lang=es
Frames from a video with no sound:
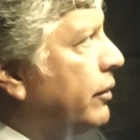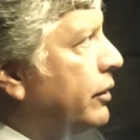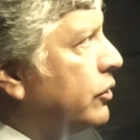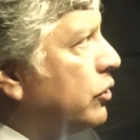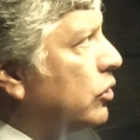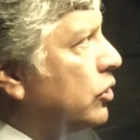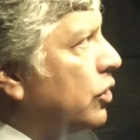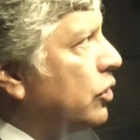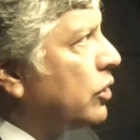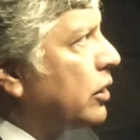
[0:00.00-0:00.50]
A
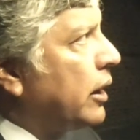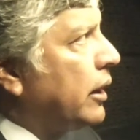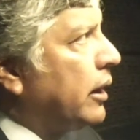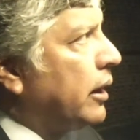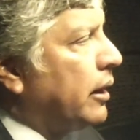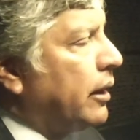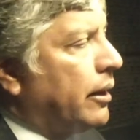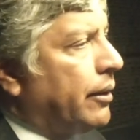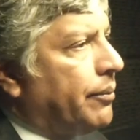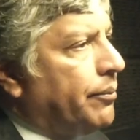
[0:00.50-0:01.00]
ver, yo creo
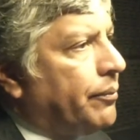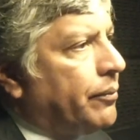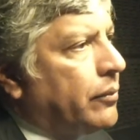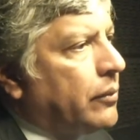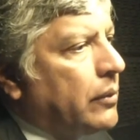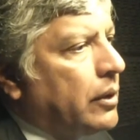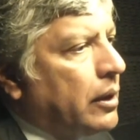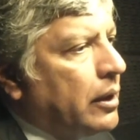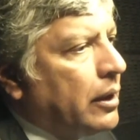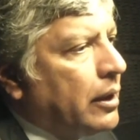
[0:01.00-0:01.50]
que
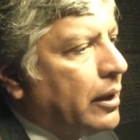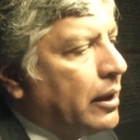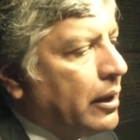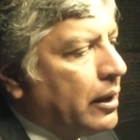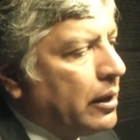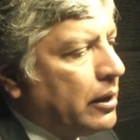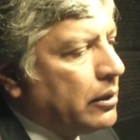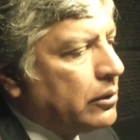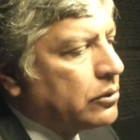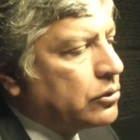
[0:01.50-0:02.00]

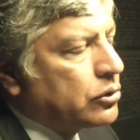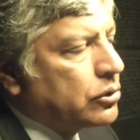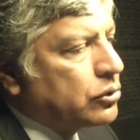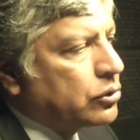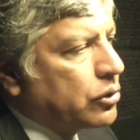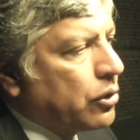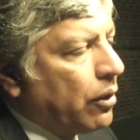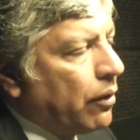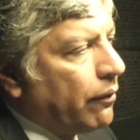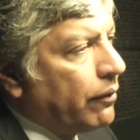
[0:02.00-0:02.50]
eh,
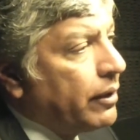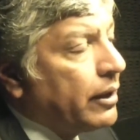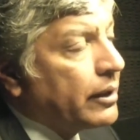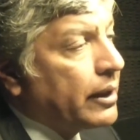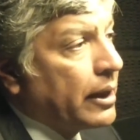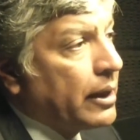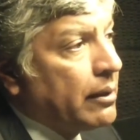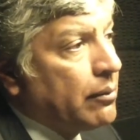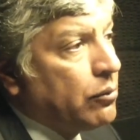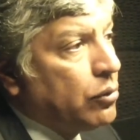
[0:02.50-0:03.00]

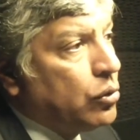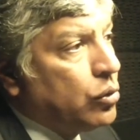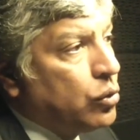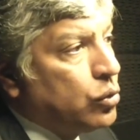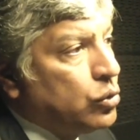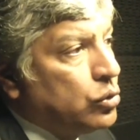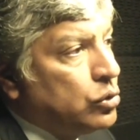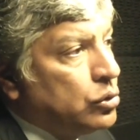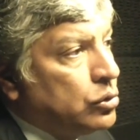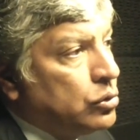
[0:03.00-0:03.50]
todavía
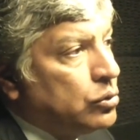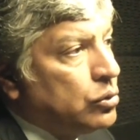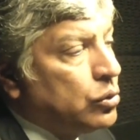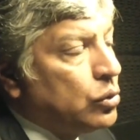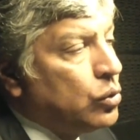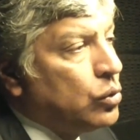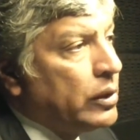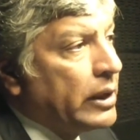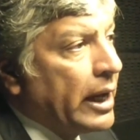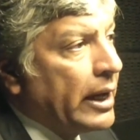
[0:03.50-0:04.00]
tenemos
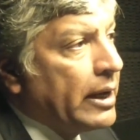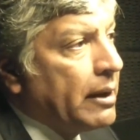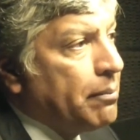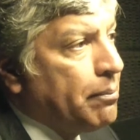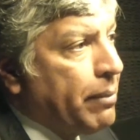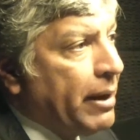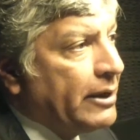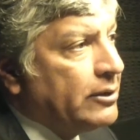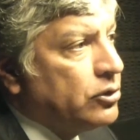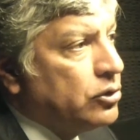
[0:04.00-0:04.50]
un, gran
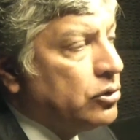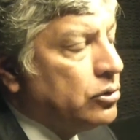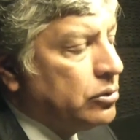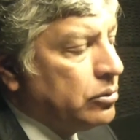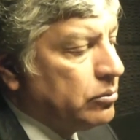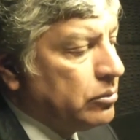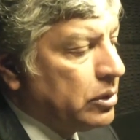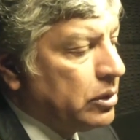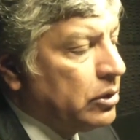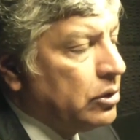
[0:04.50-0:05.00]

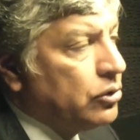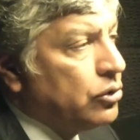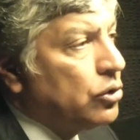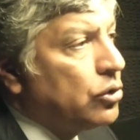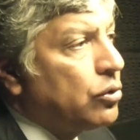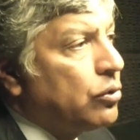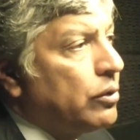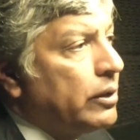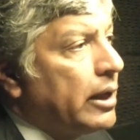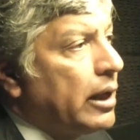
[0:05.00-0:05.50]
espacio y
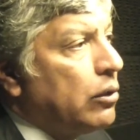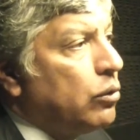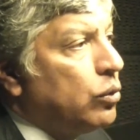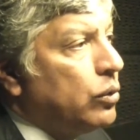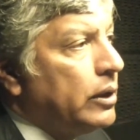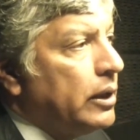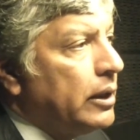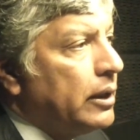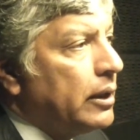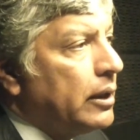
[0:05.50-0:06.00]
yo no voy a
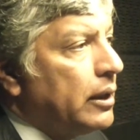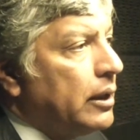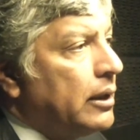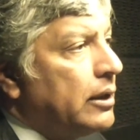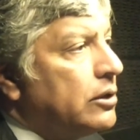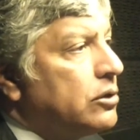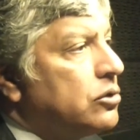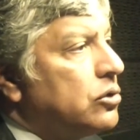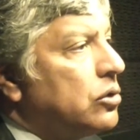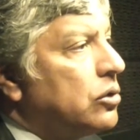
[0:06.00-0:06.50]
aludir
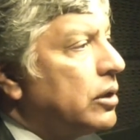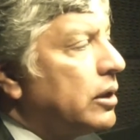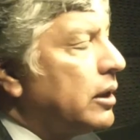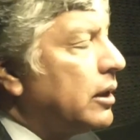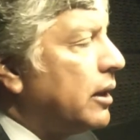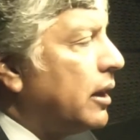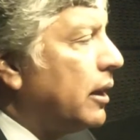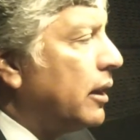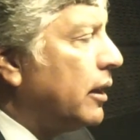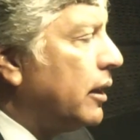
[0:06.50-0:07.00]
el hecho
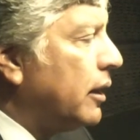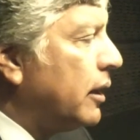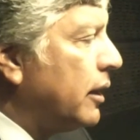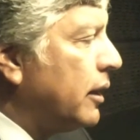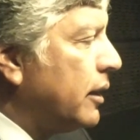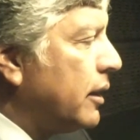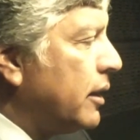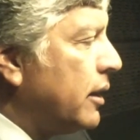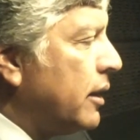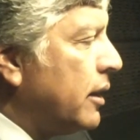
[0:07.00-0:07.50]
de que
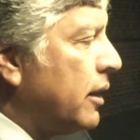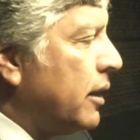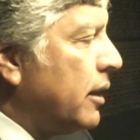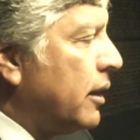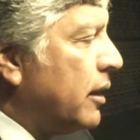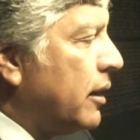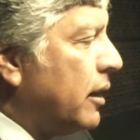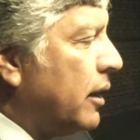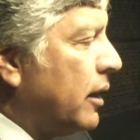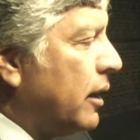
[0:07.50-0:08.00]

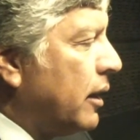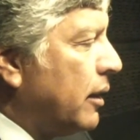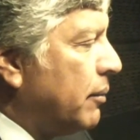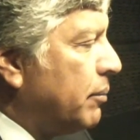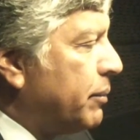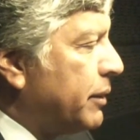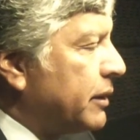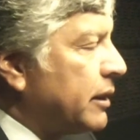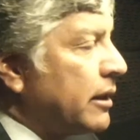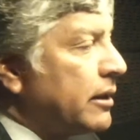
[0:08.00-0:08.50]

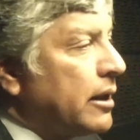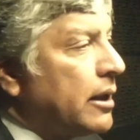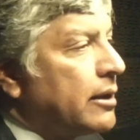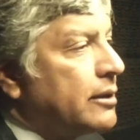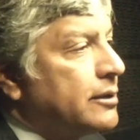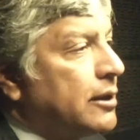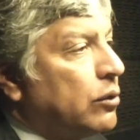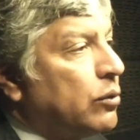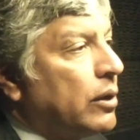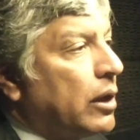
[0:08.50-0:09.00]
eh,
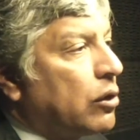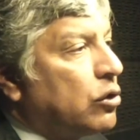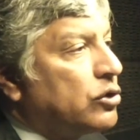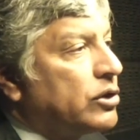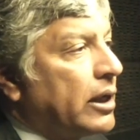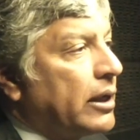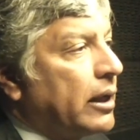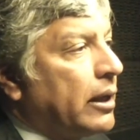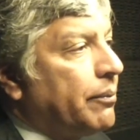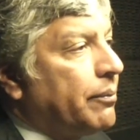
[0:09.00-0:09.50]
pretender decir una
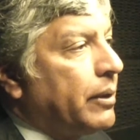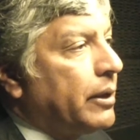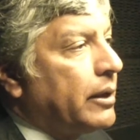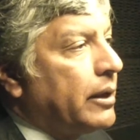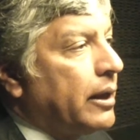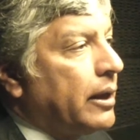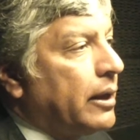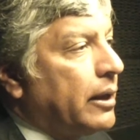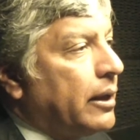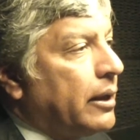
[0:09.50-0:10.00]
cosa que,
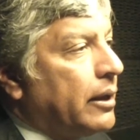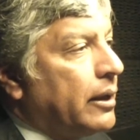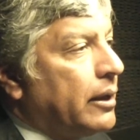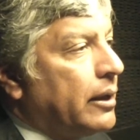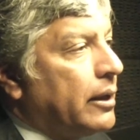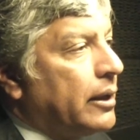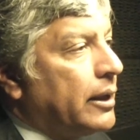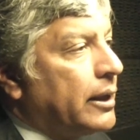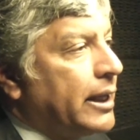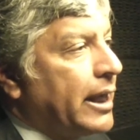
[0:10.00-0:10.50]

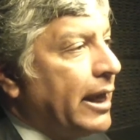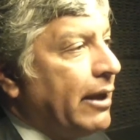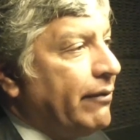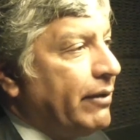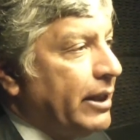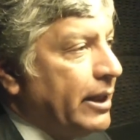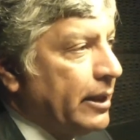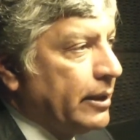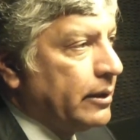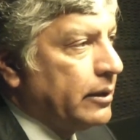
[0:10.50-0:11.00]
que, es
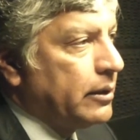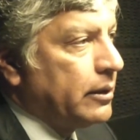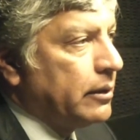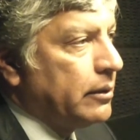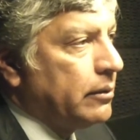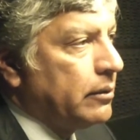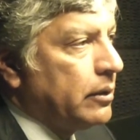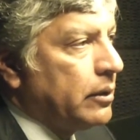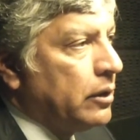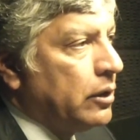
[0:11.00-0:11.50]
evidente.